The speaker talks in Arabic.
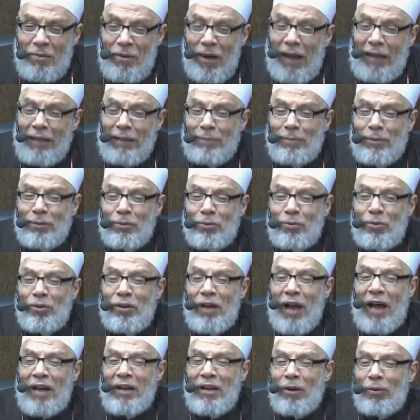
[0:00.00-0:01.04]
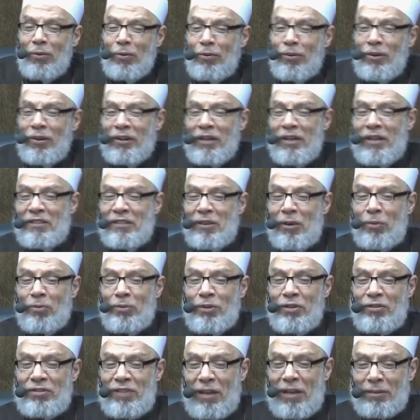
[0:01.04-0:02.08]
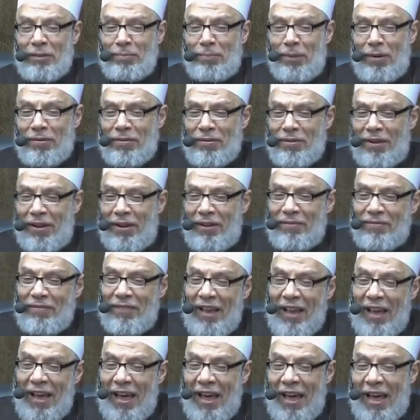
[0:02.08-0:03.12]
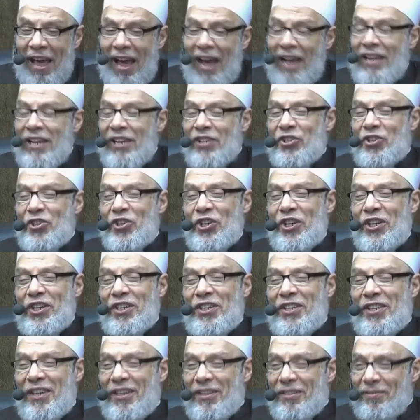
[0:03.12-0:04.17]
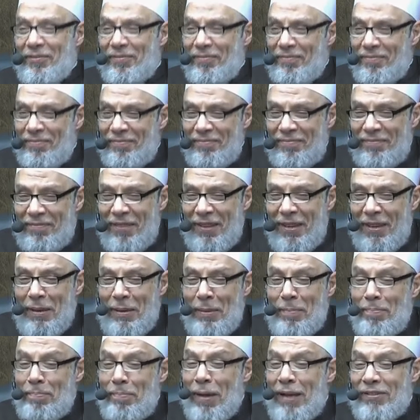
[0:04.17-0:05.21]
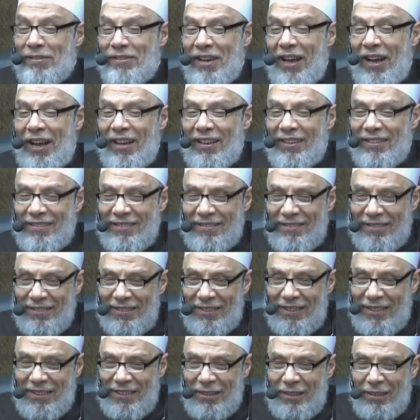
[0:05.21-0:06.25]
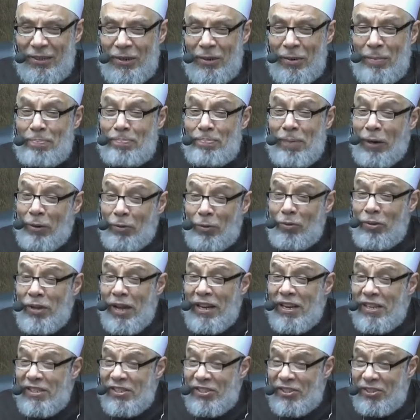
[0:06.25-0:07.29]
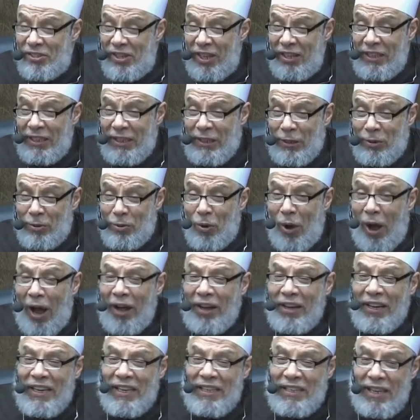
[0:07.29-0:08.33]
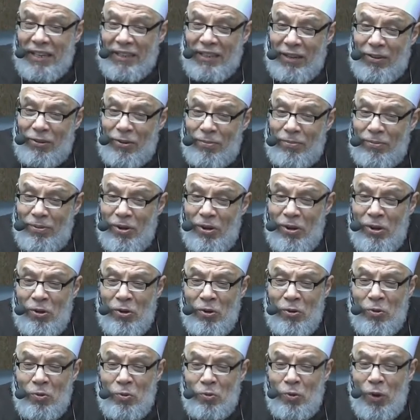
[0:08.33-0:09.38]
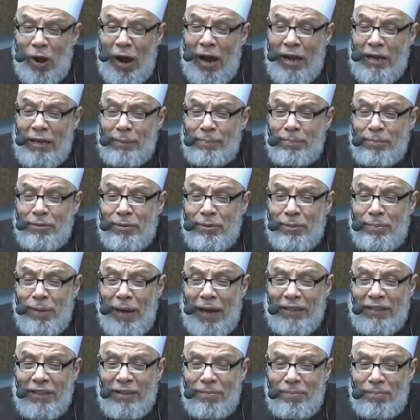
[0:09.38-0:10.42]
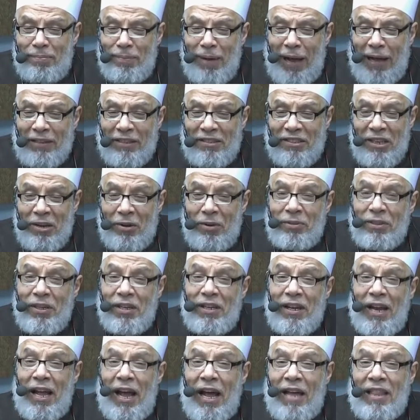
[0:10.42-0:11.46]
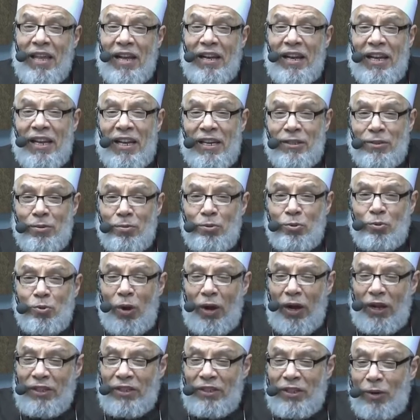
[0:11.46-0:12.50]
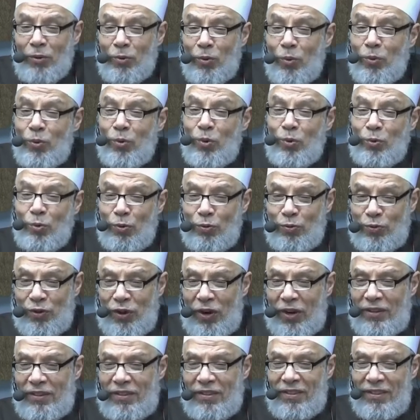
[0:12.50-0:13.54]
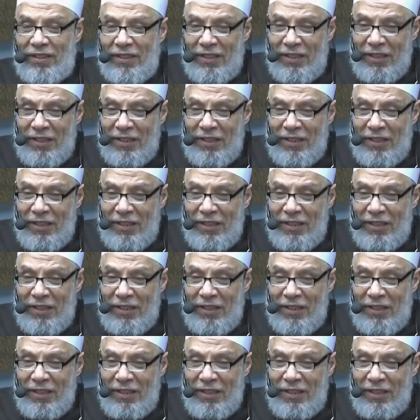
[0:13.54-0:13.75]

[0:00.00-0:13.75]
واحدة بتقول أنا قلت لزوجي ذات مرة أنا شيعية مازحة بل كنا نستنكر عقيدتهم وعلمت بعد بعد سنوات ان هذا لا يجوز وقد يكون كفرا